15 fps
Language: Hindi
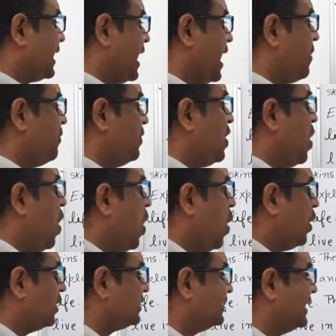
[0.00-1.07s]
क्रैम्ड
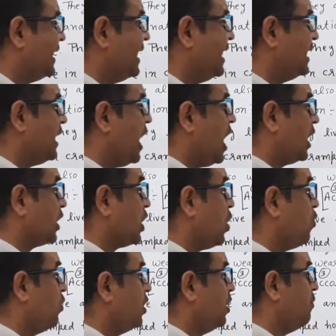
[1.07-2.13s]
हॉल्स डेट आर
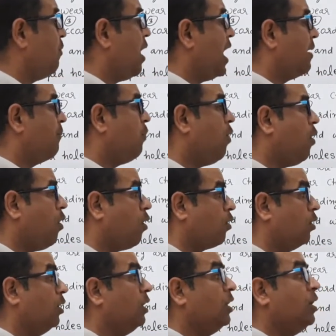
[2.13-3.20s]
कवर्ड बाय
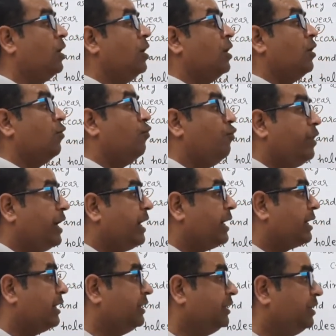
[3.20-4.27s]
फोग वे
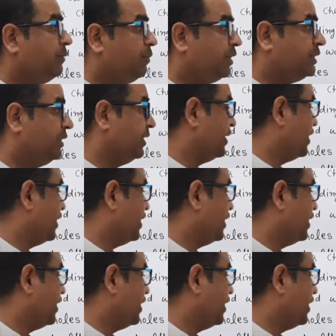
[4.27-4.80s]
गंदी बस्ती